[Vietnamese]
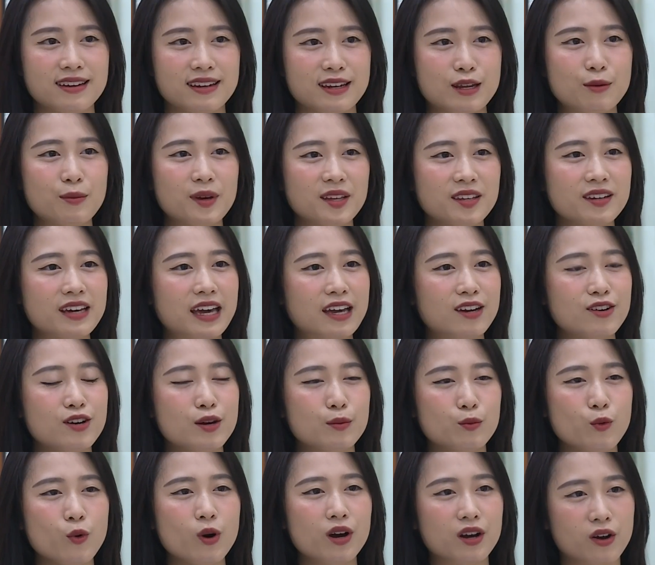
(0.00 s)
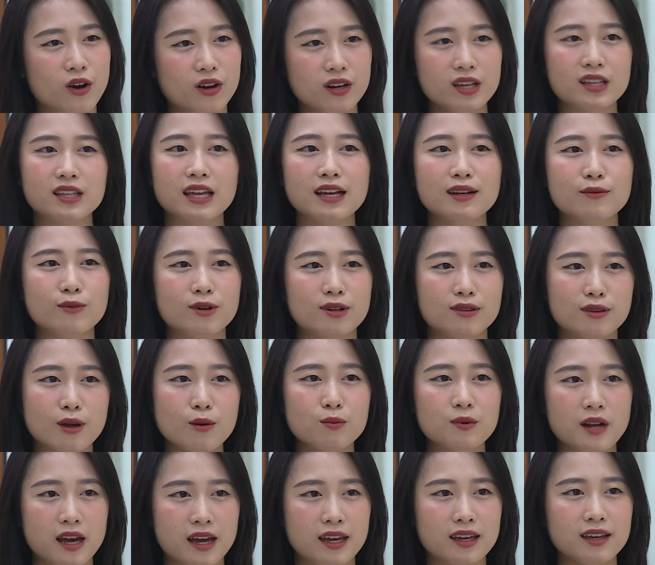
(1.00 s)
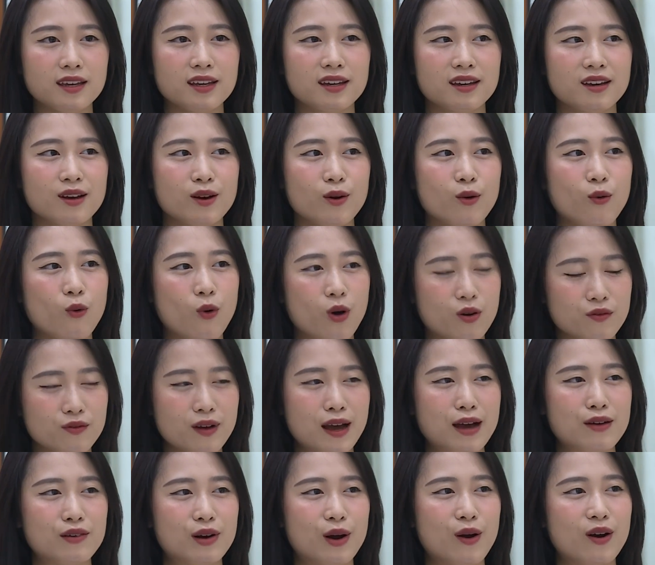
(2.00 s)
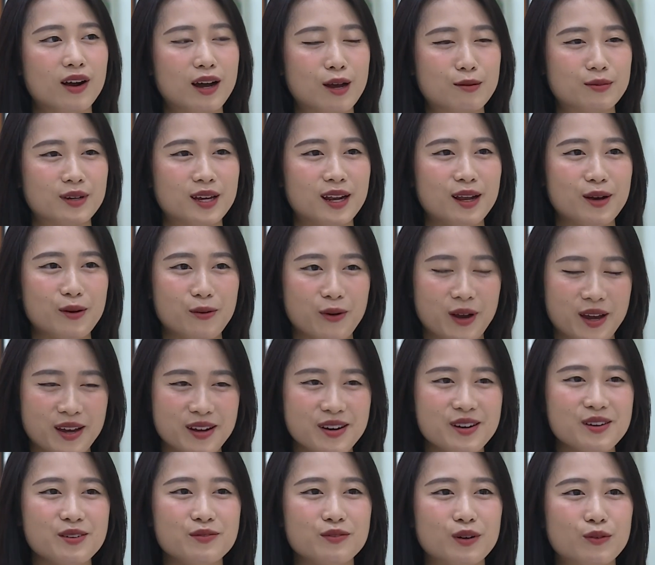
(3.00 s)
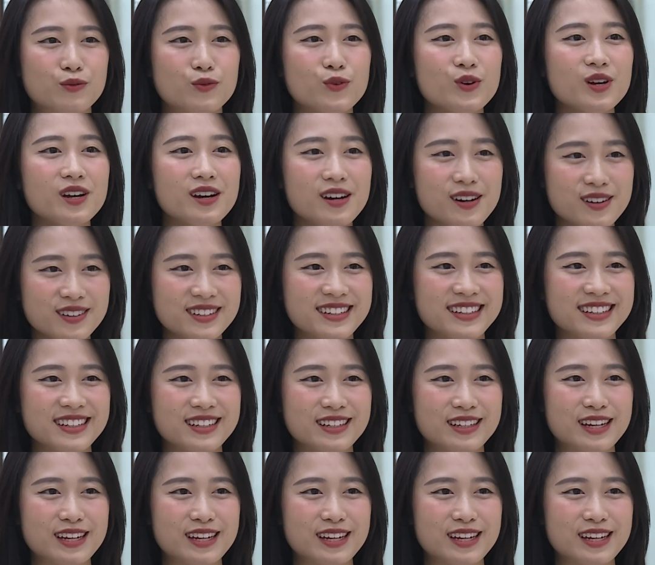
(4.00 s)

Nếu mà những cái người mua cái gói detox đấy uống vào và họ cảm thấy là khỏe hơn và vui hơn,